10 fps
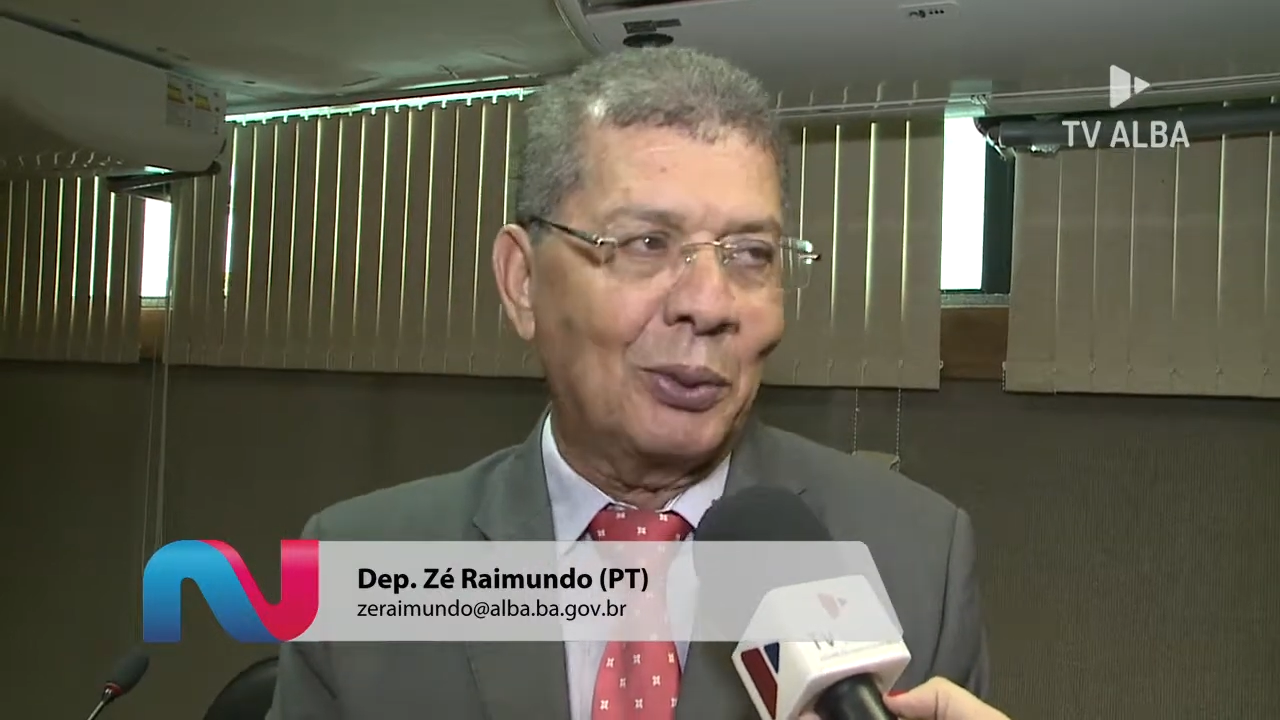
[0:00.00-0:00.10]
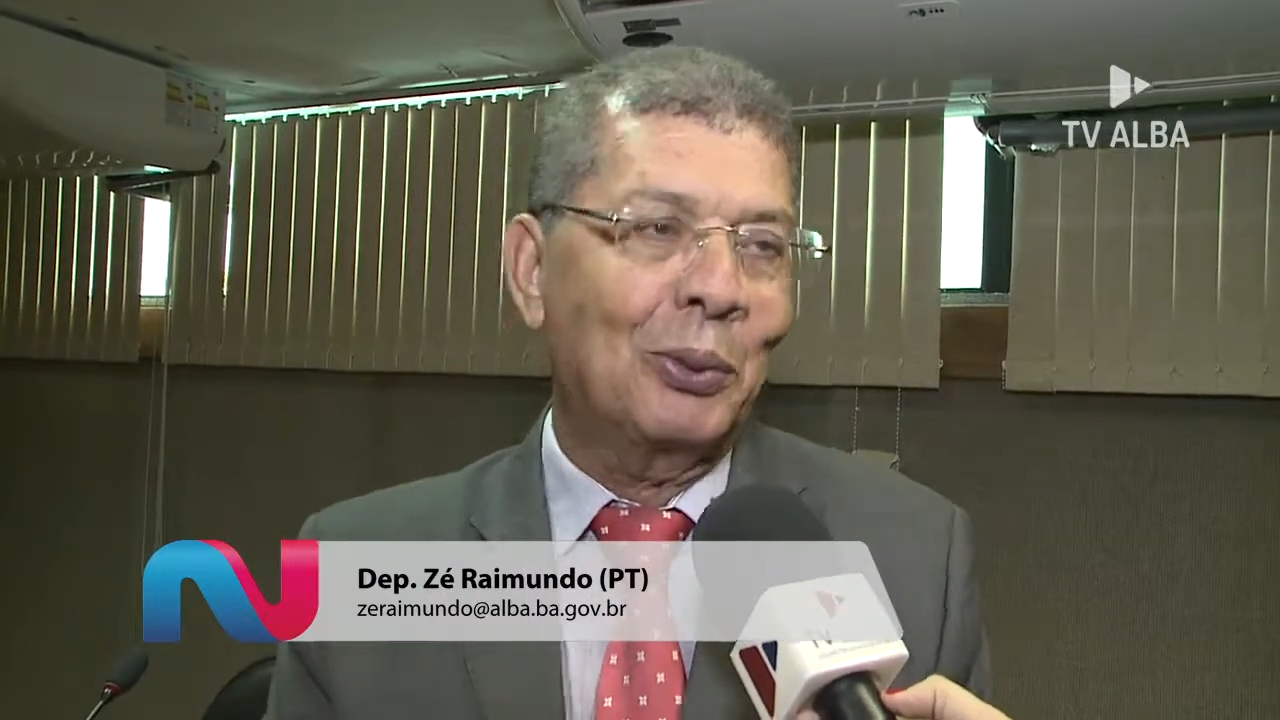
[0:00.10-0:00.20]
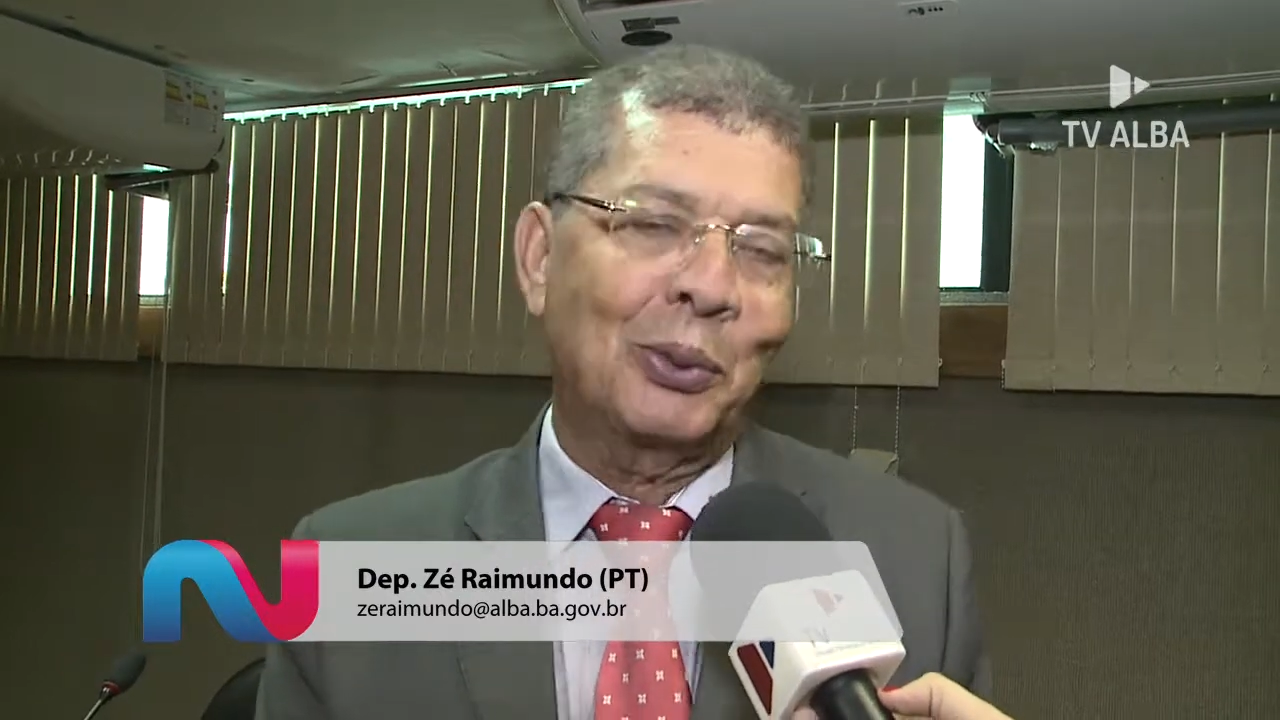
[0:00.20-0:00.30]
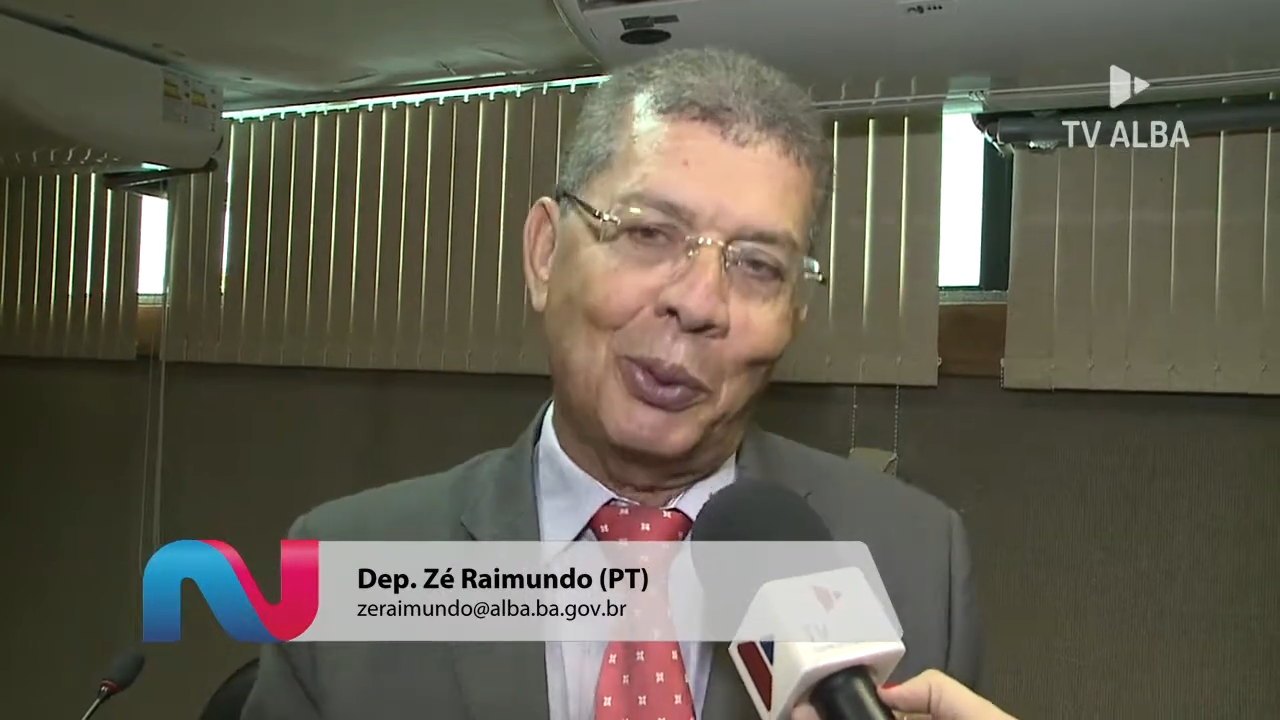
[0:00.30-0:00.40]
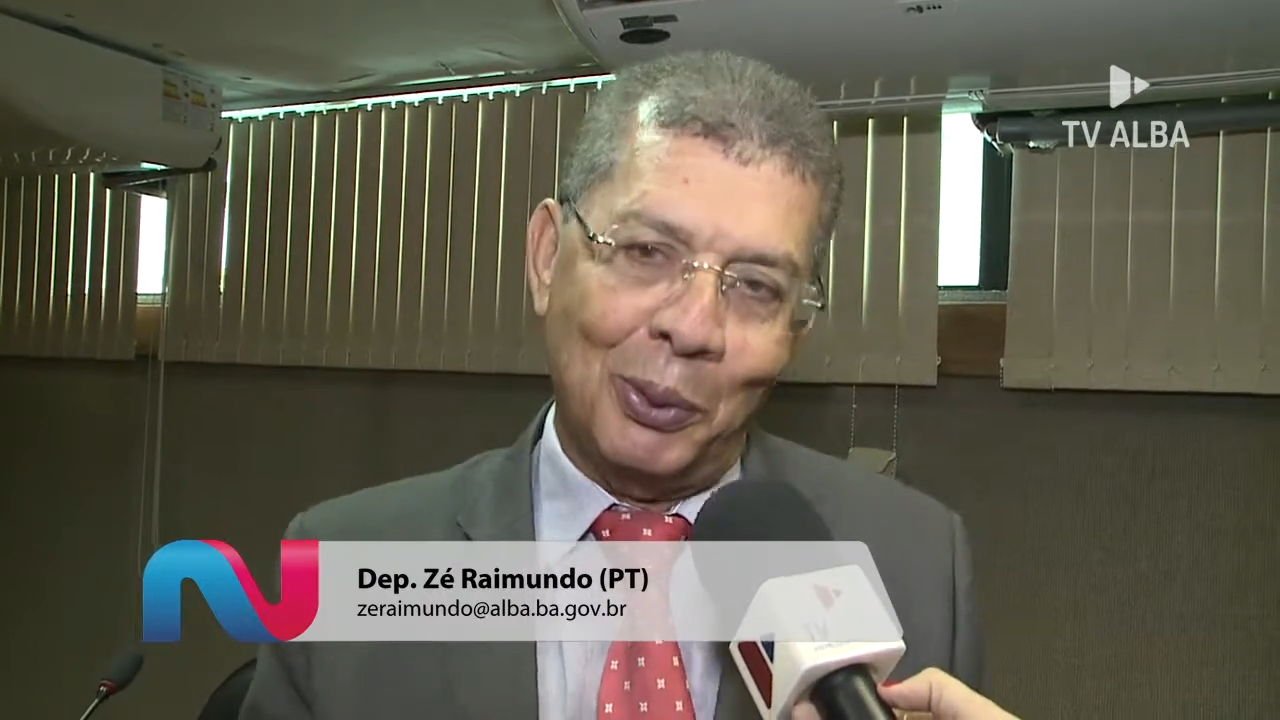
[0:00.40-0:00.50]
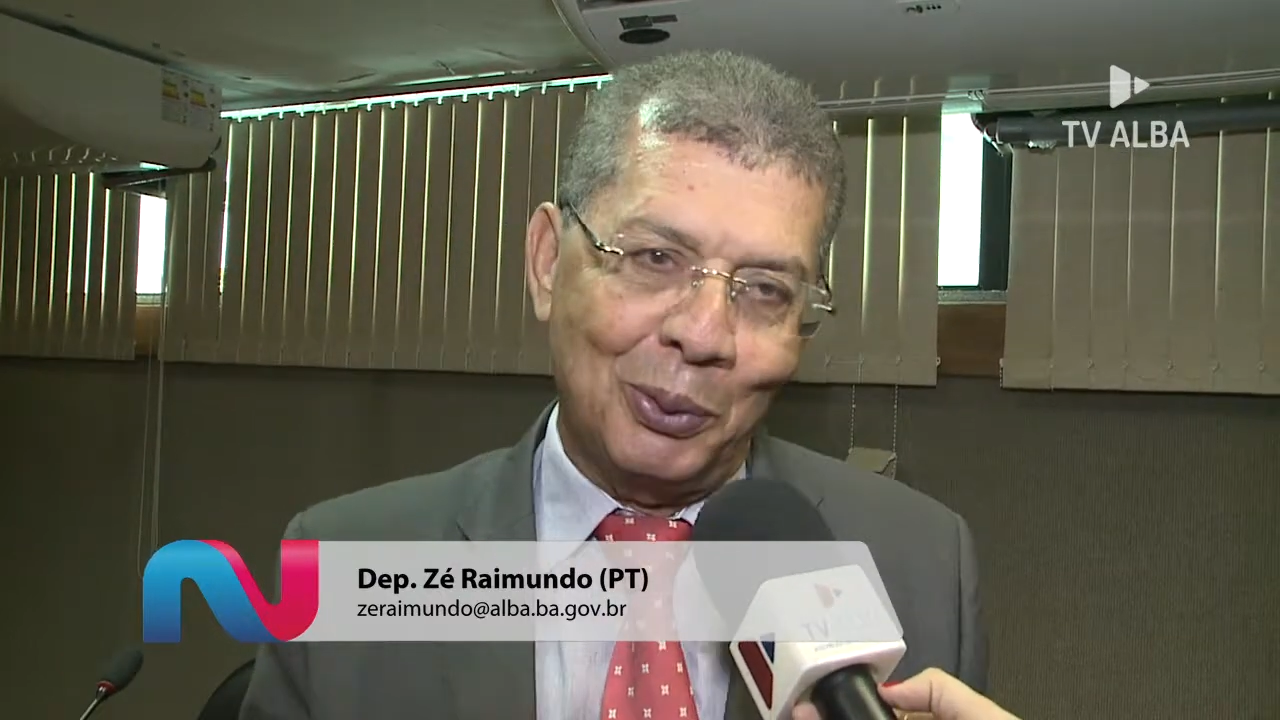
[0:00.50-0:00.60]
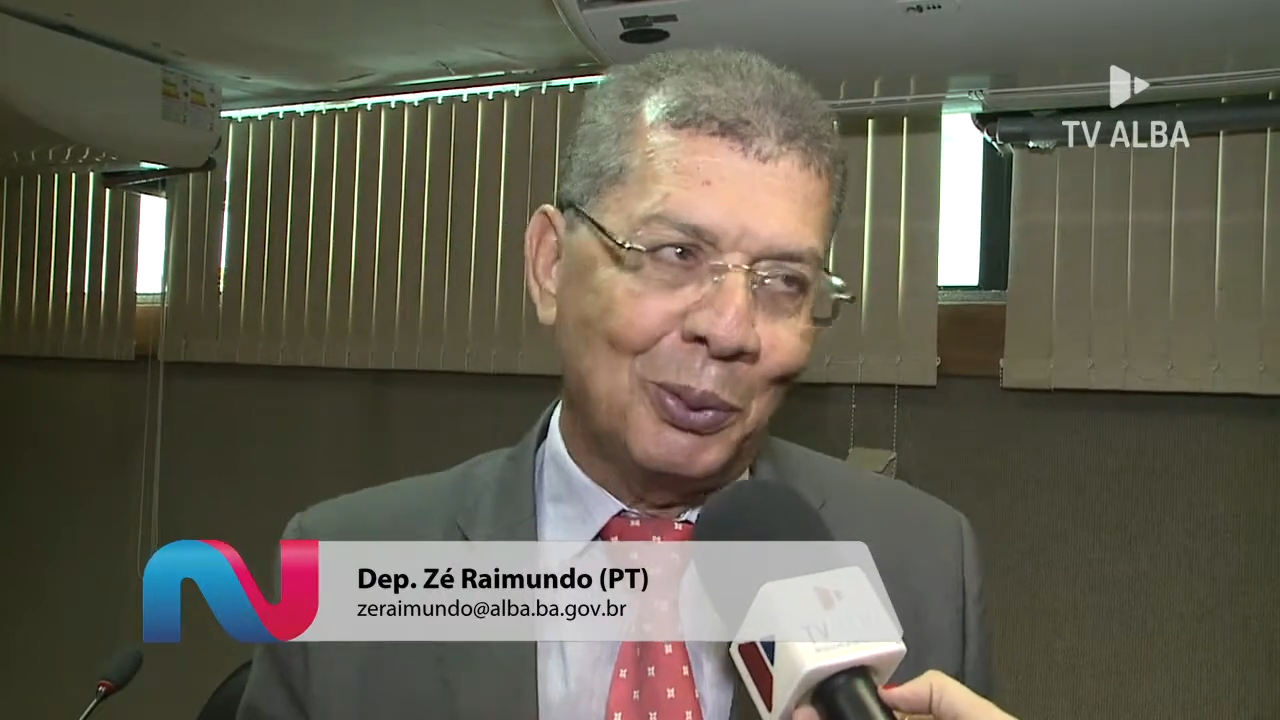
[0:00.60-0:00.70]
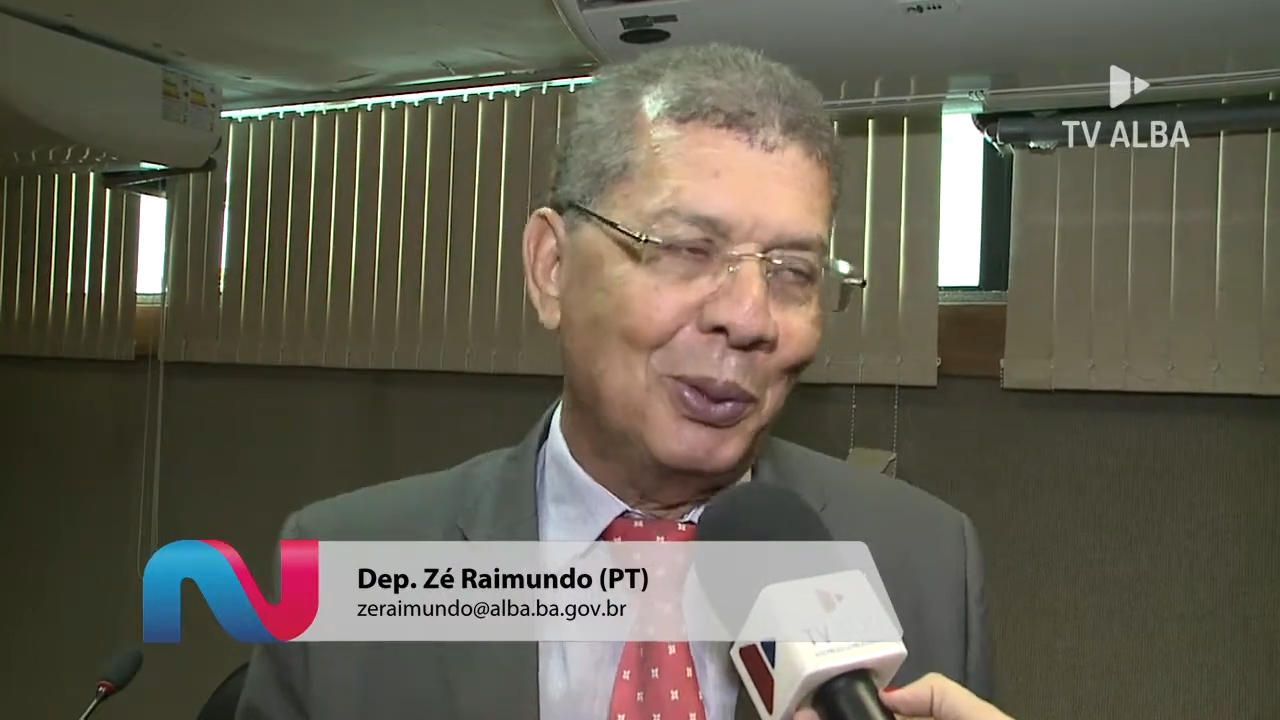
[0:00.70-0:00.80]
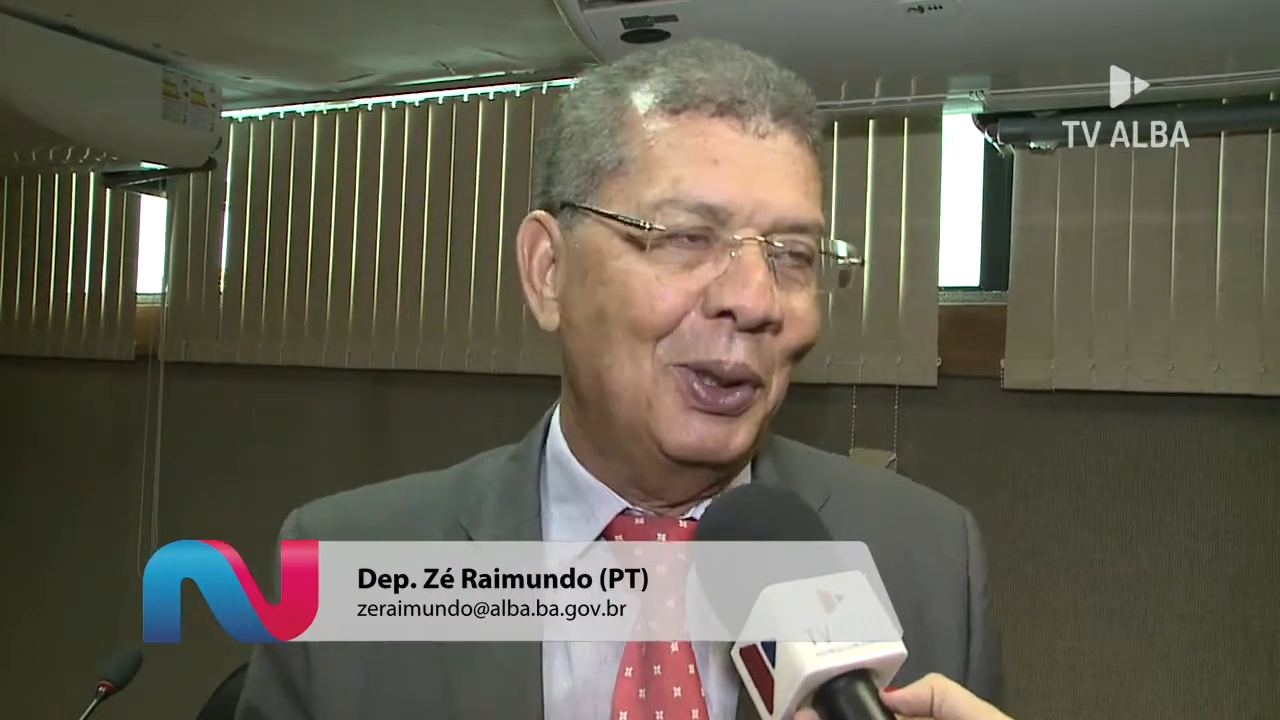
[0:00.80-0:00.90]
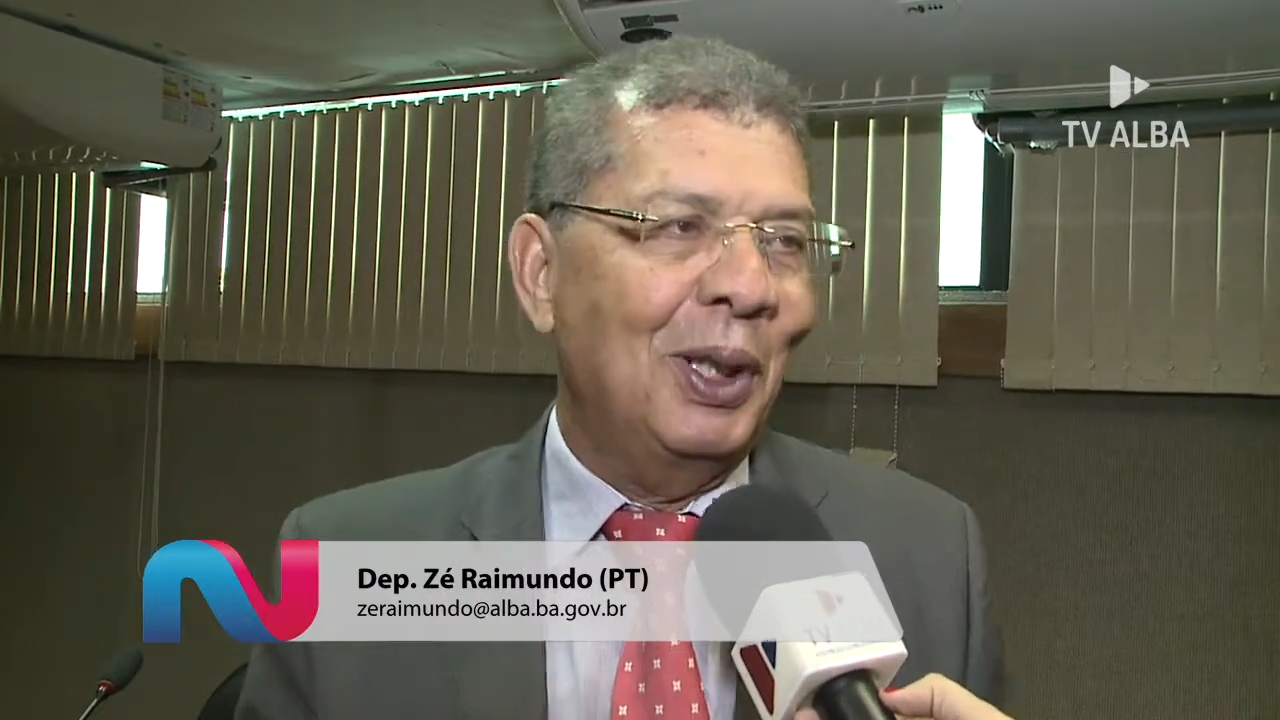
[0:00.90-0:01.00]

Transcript: com todo